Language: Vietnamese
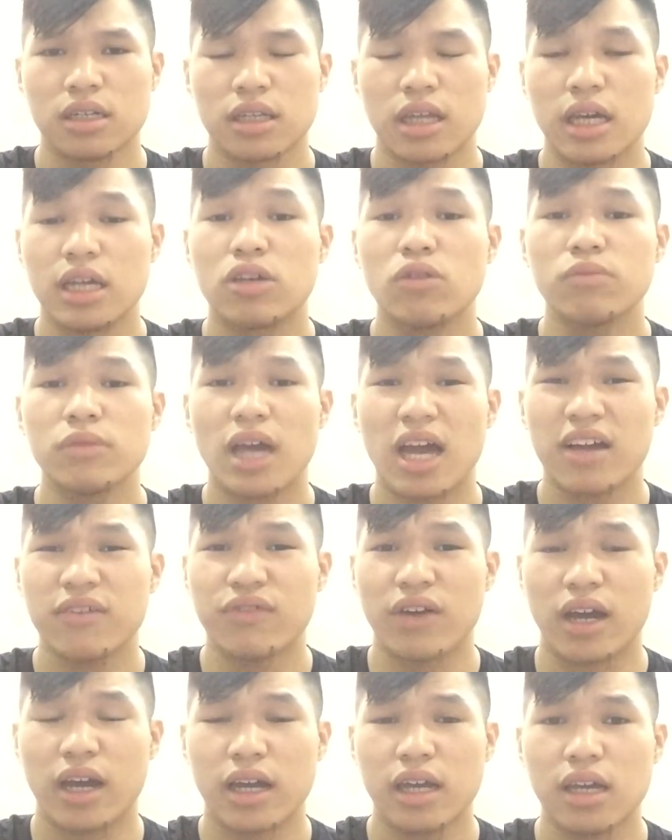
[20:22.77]
thì chúng ta
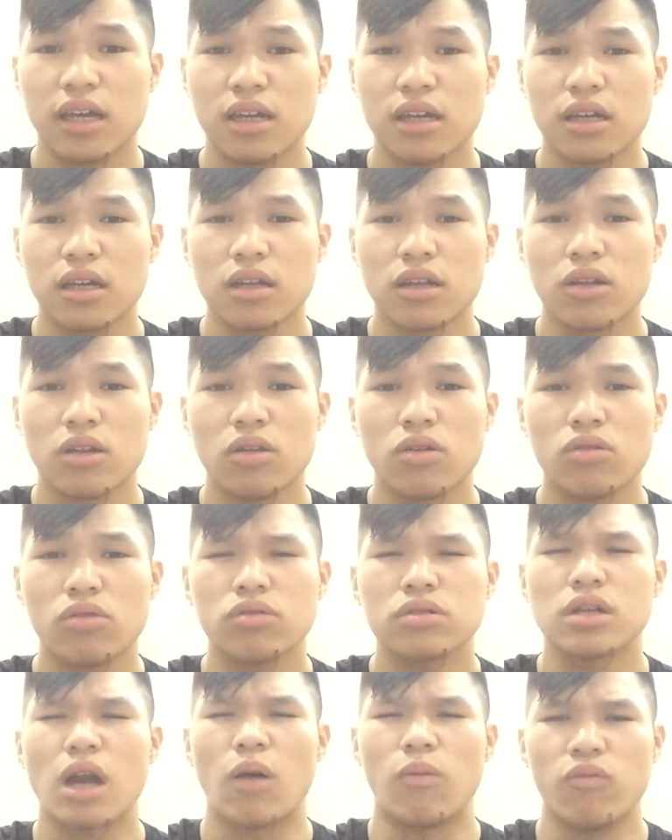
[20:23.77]
phải luôn
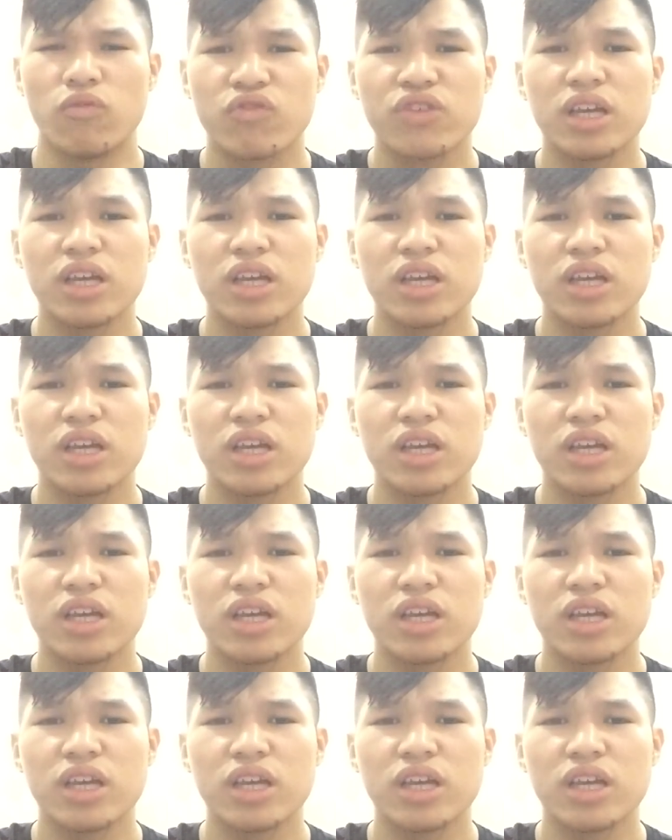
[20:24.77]
luôn động